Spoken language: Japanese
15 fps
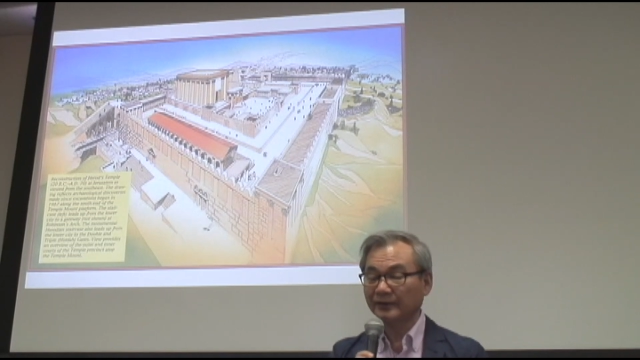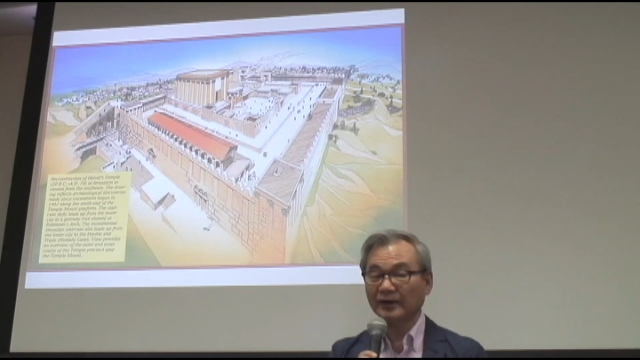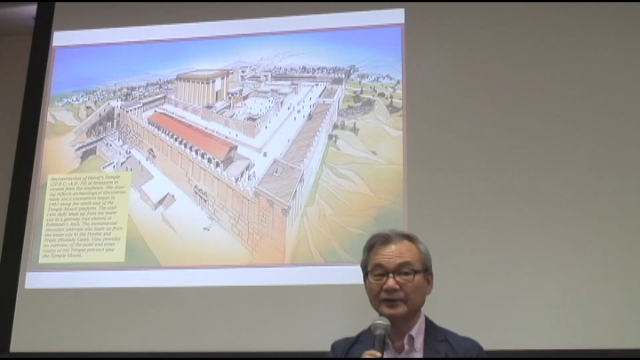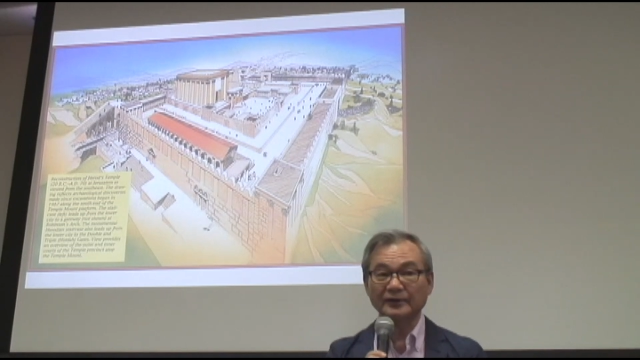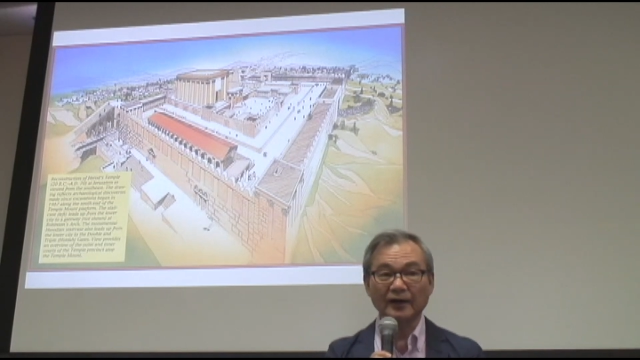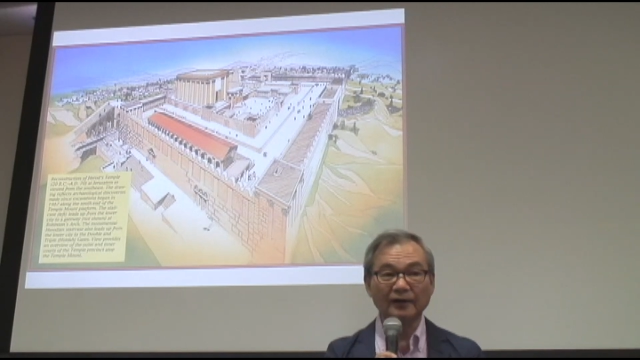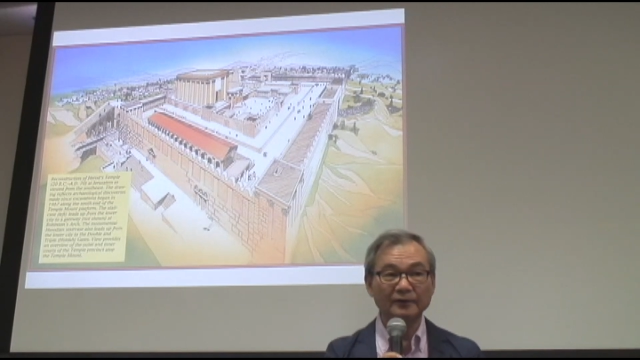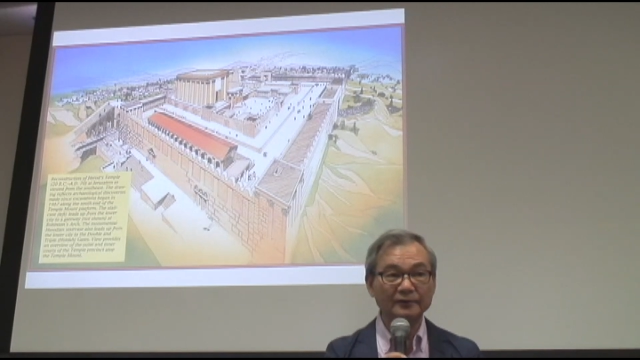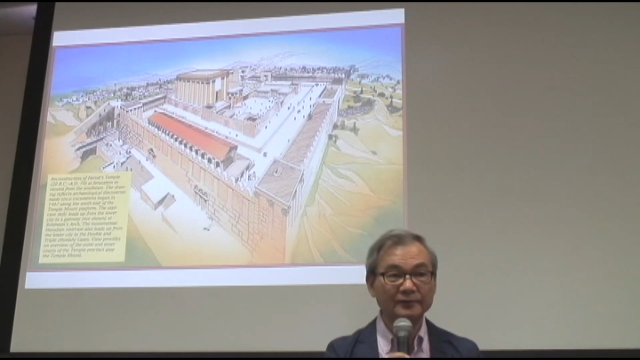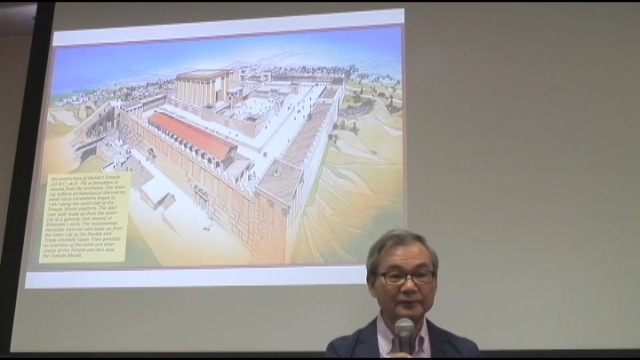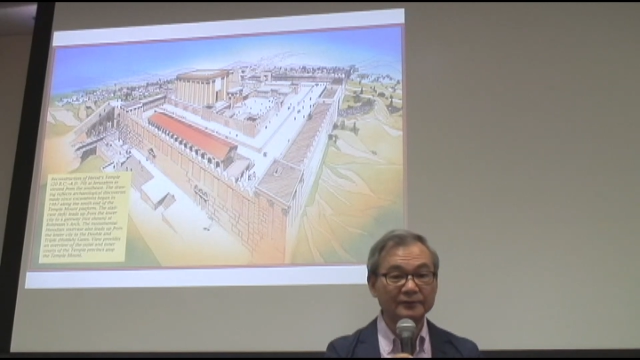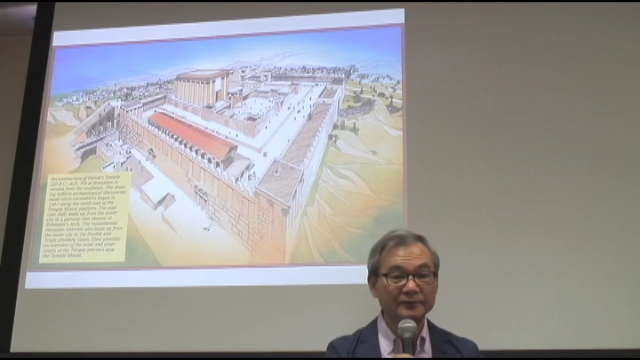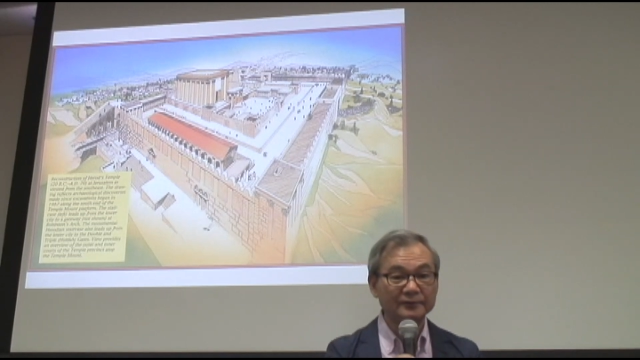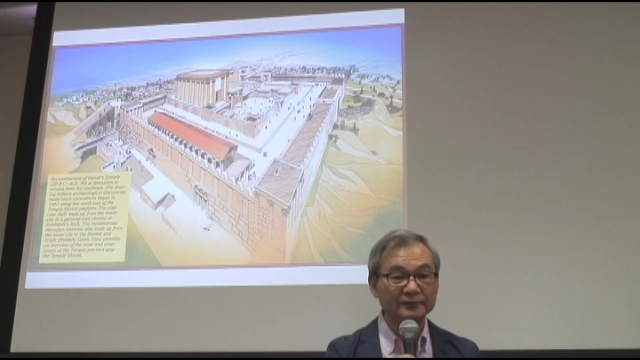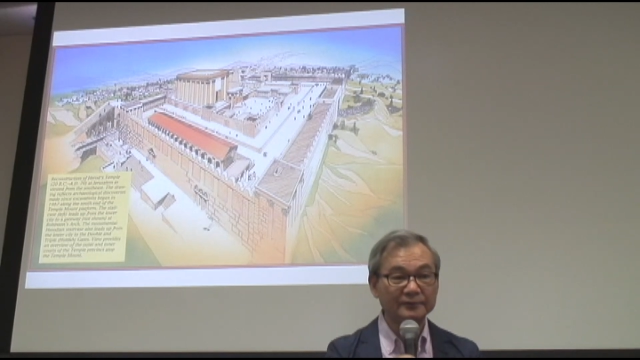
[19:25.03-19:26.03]
開いた
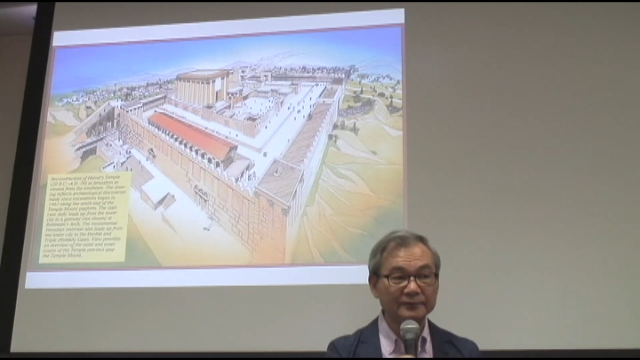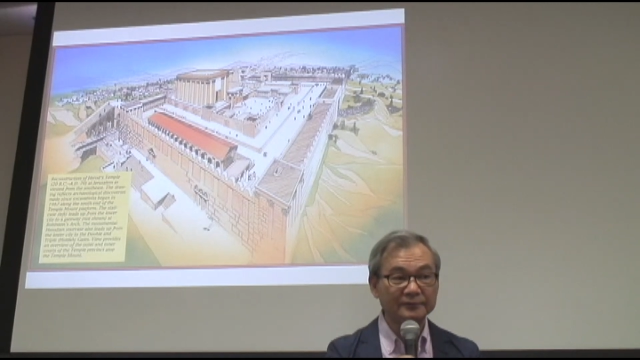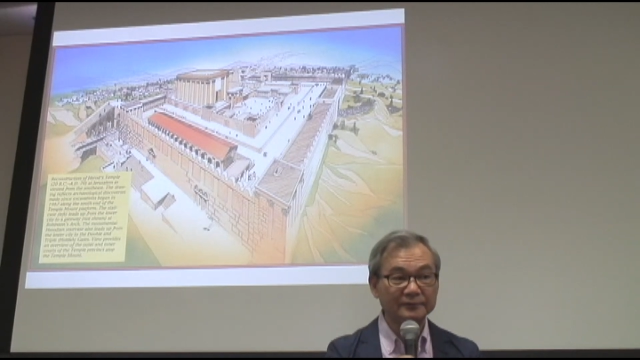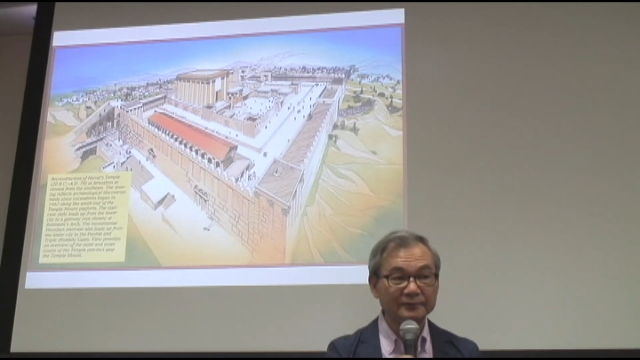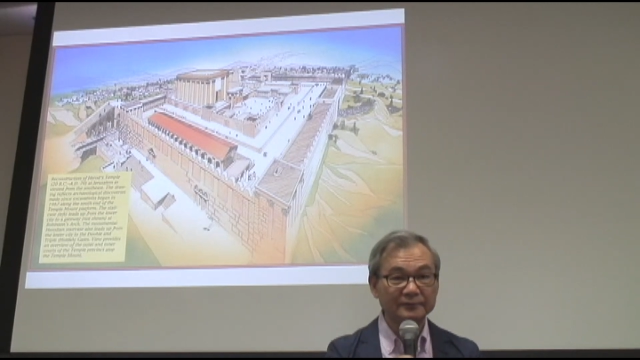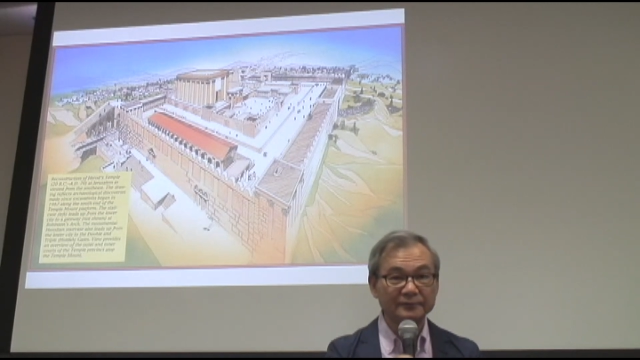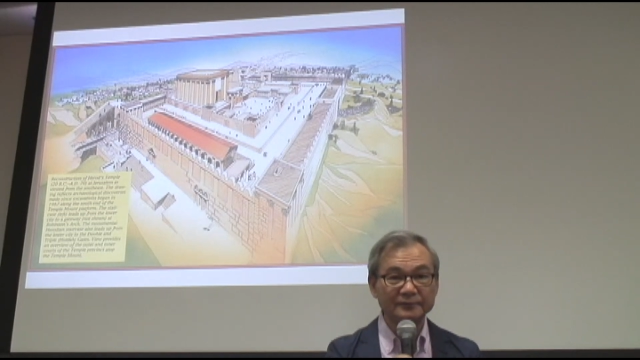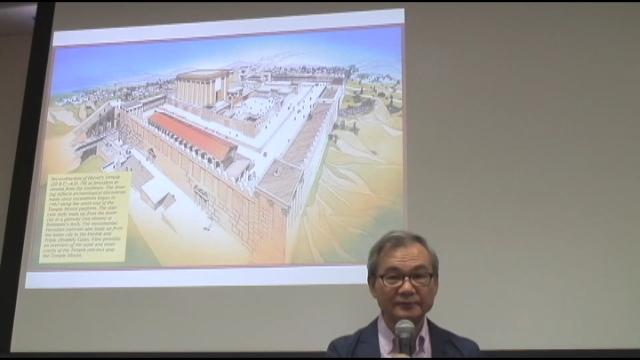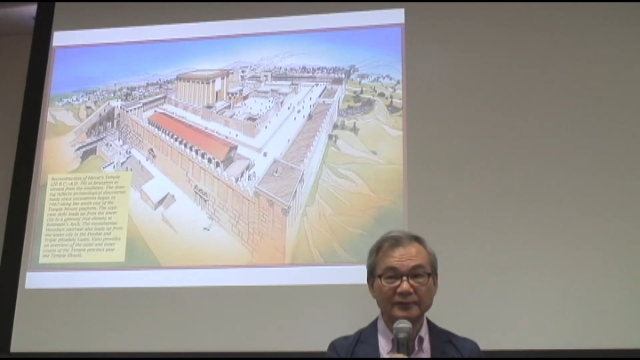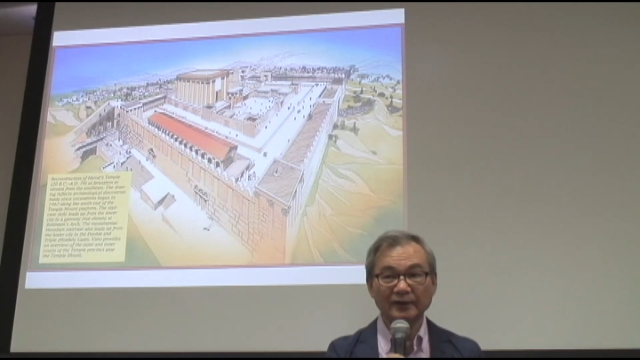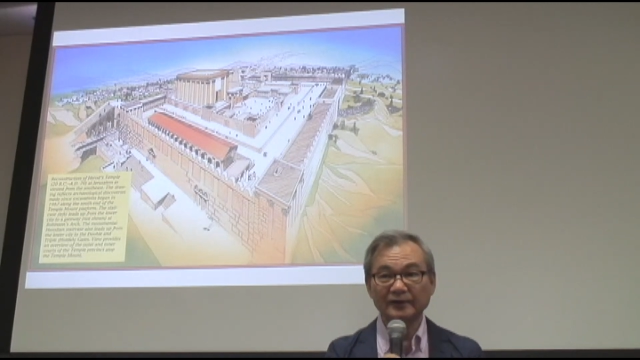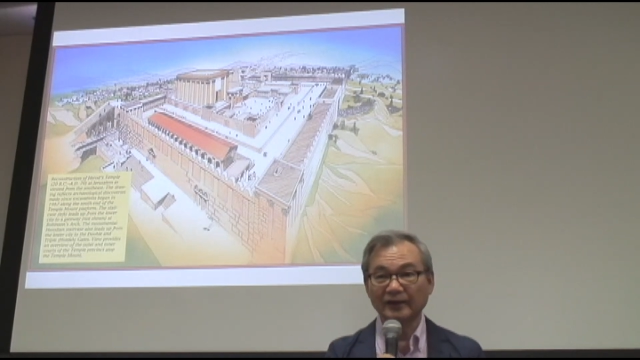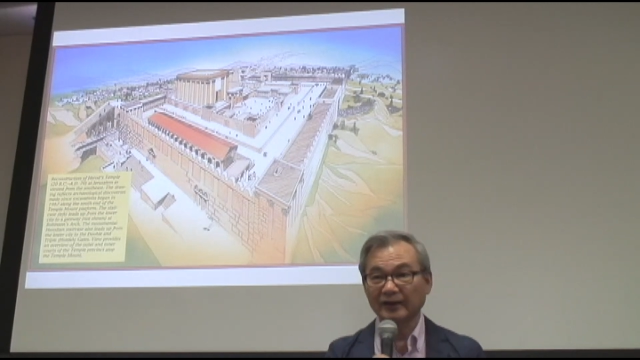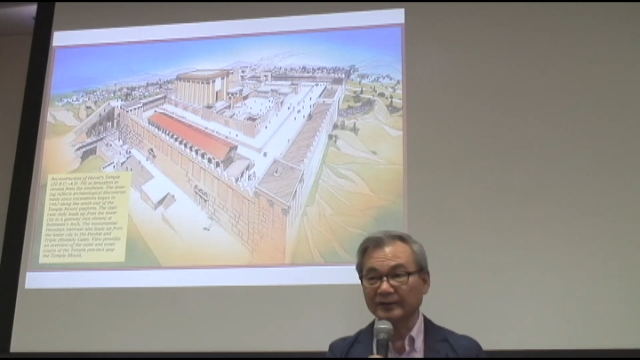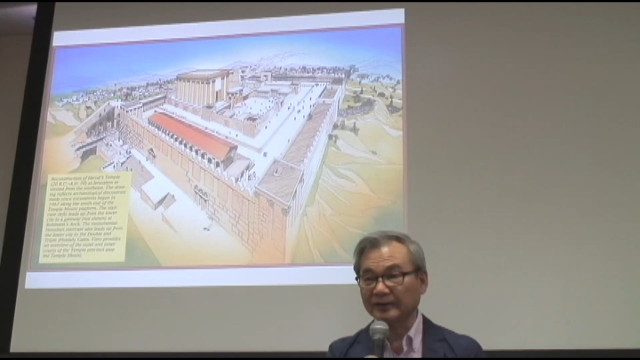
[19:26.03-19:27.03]

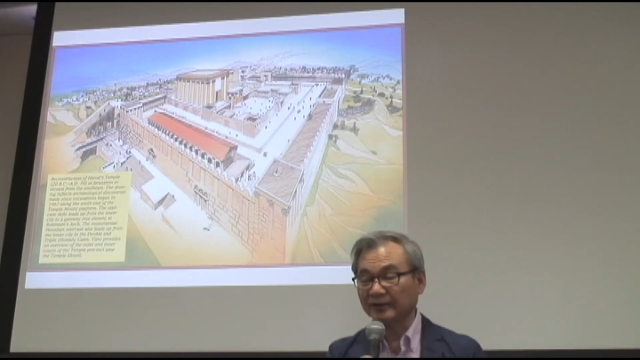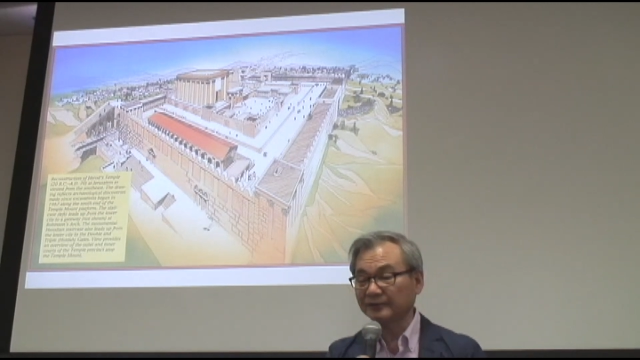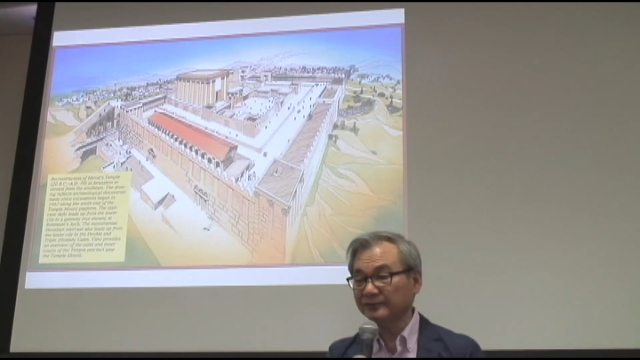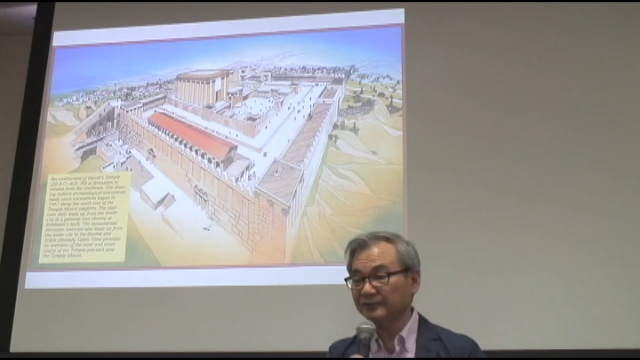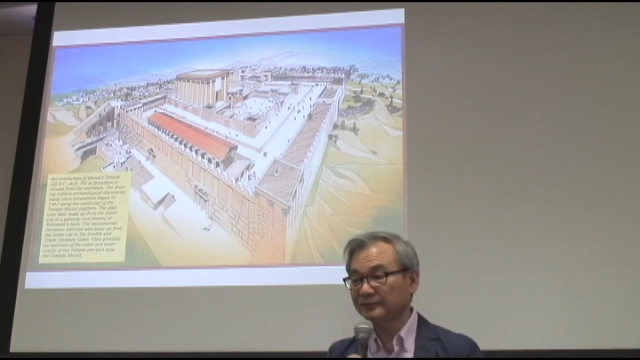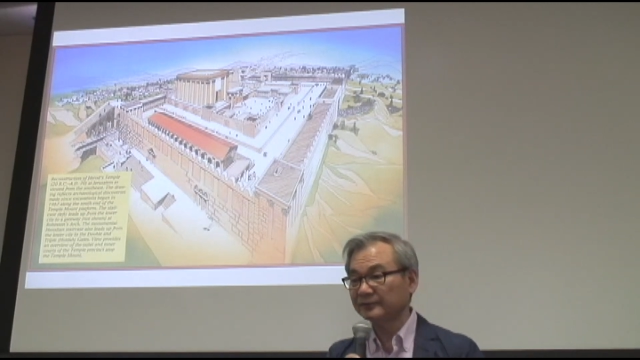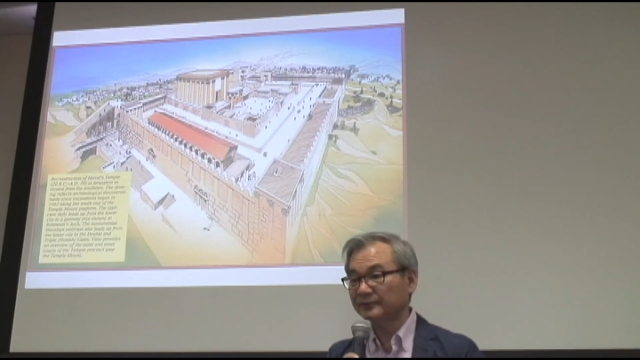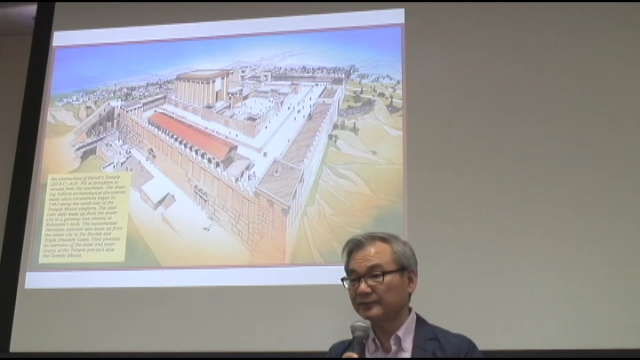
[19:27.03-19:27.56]
何て書いてある